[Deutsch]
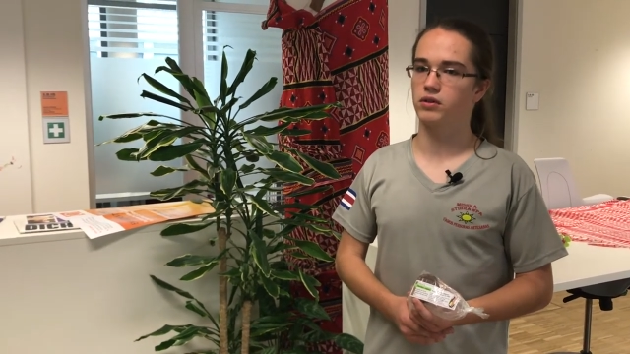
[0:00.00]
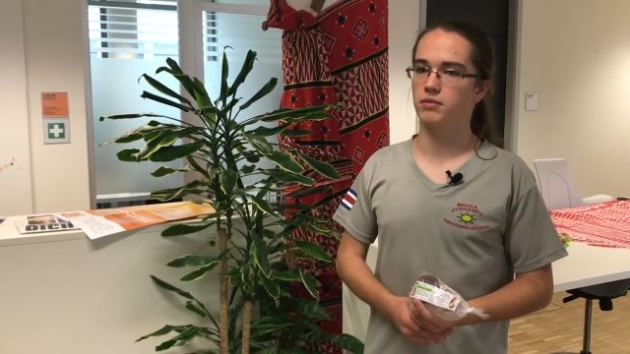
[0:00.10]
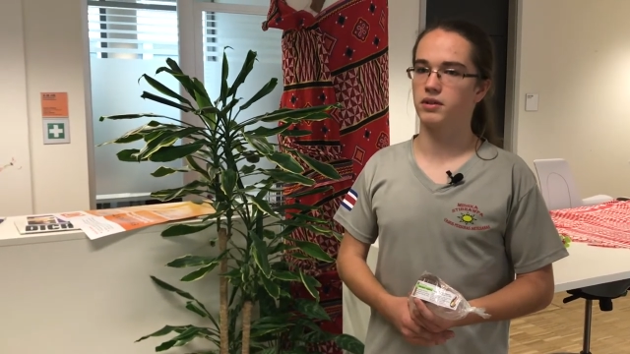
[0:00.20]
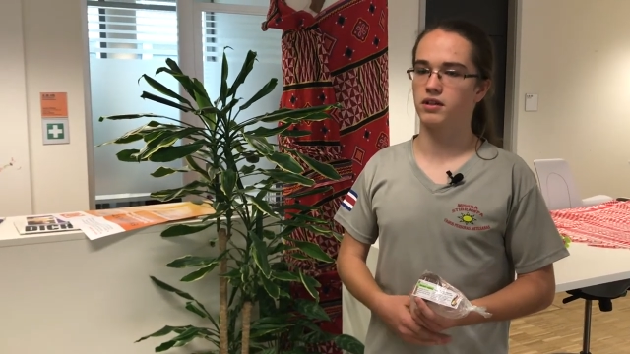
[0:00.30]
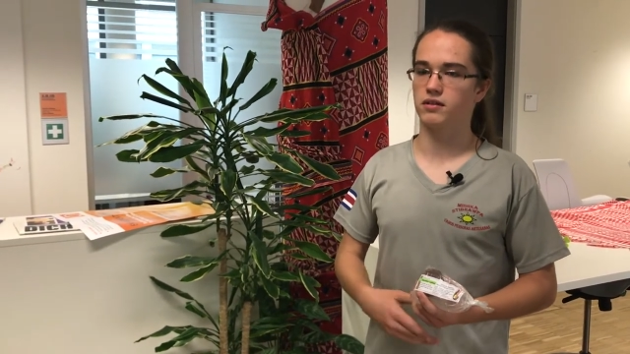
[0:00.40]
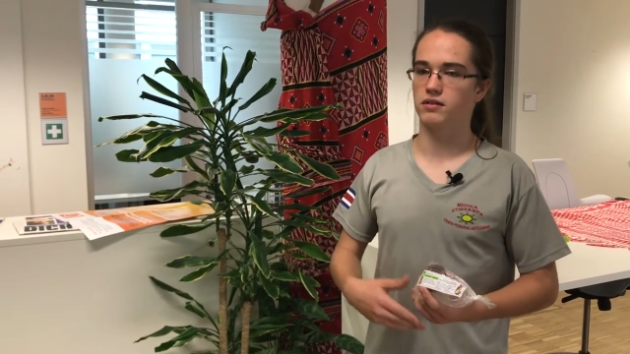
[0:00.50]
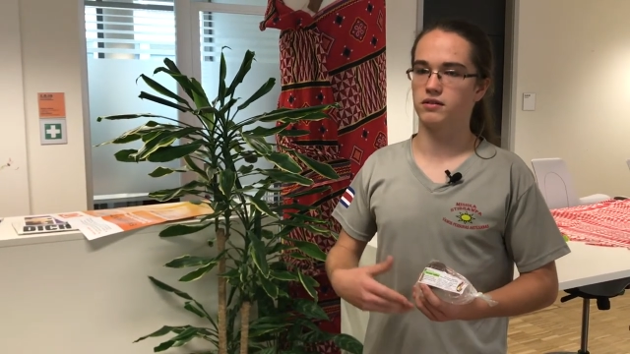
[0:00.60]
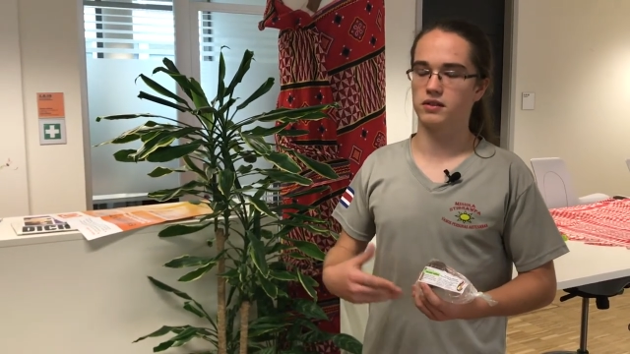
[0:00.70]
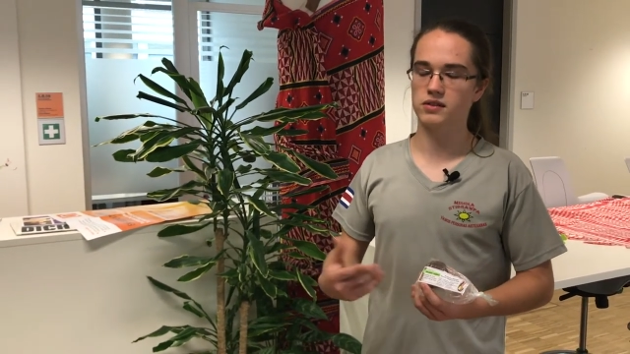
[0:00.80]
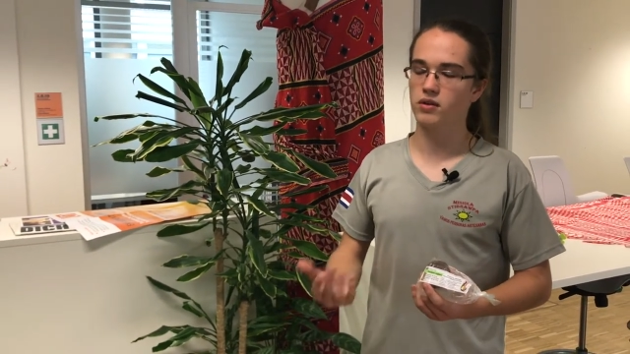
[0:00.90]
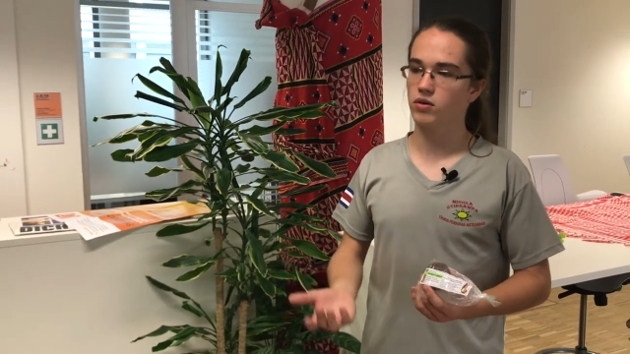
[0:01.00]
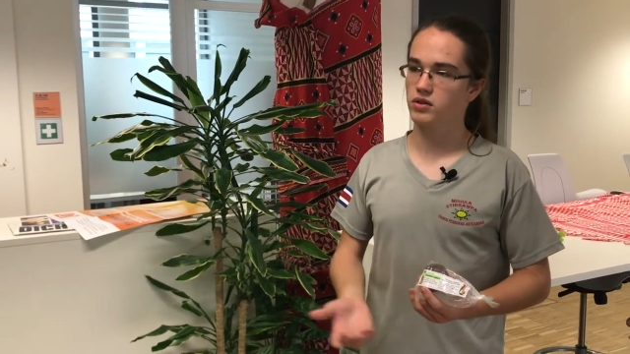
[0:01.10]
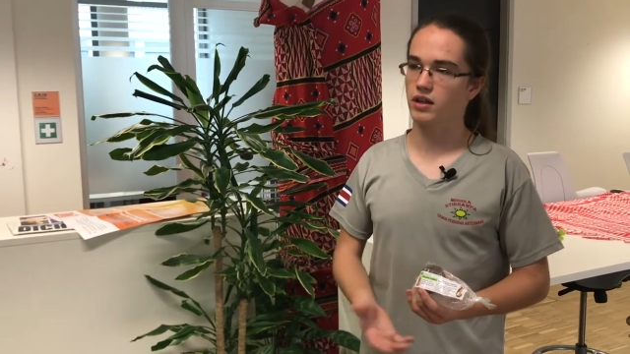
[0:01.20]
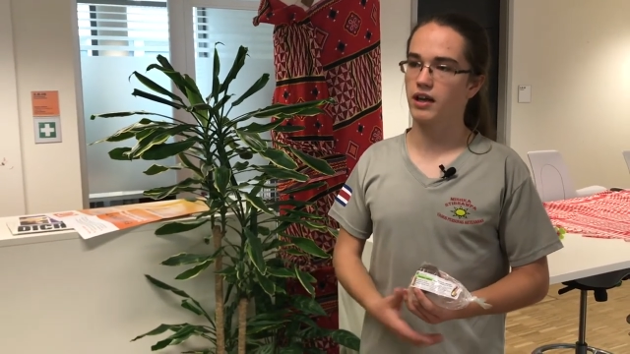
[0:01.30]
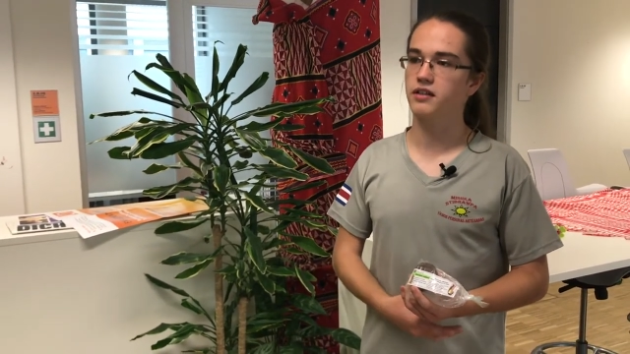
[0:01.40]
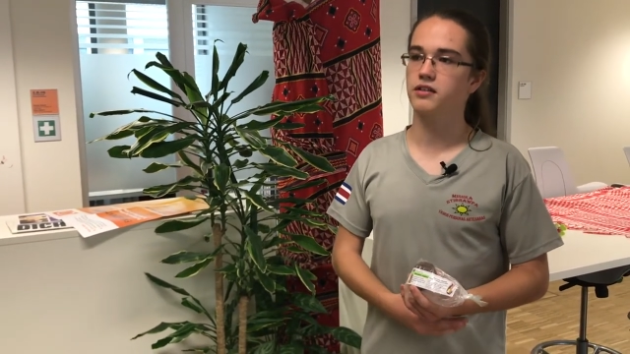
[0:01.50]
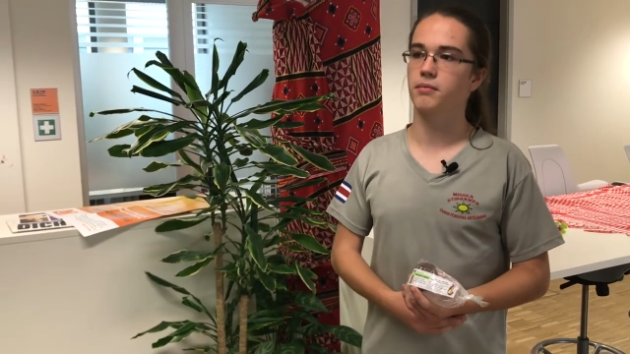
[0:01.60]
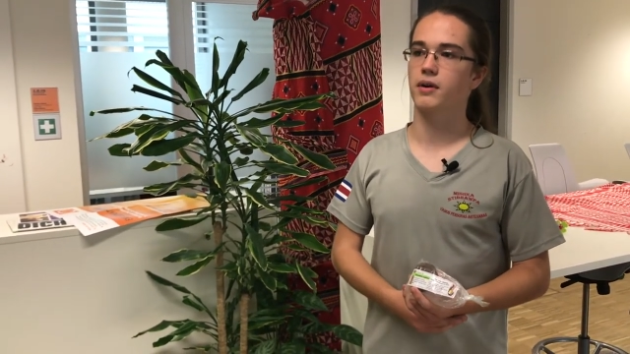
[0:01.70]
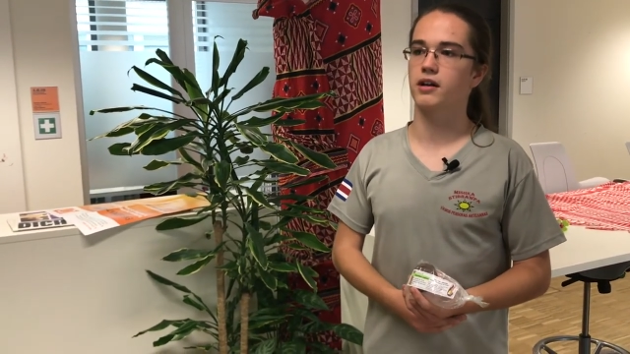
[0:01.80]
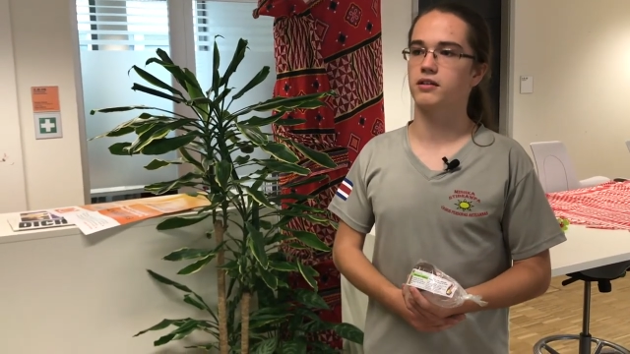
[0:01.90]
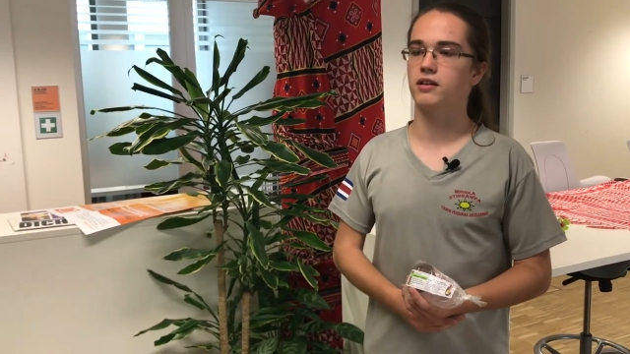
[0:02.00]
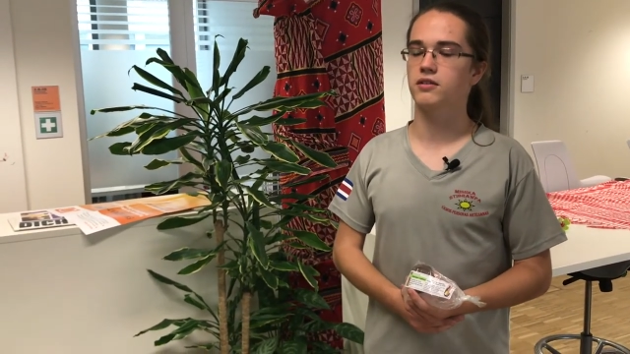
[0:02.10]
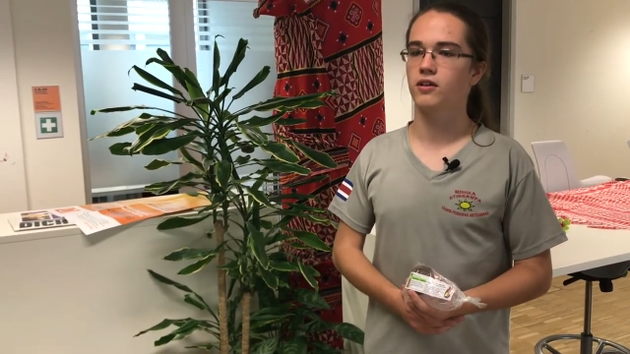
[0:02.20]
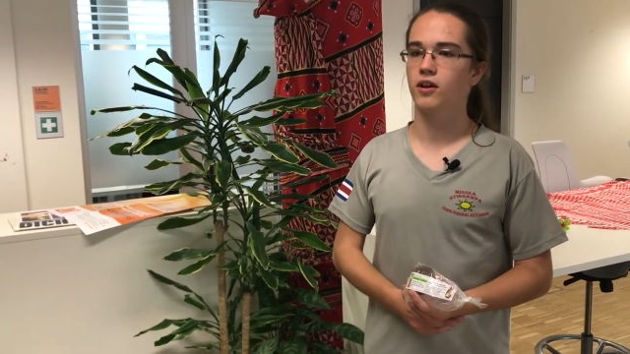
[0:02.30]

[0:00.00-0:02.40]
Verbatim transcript: die mir den Dienst auch sehr leicht gemacht hat.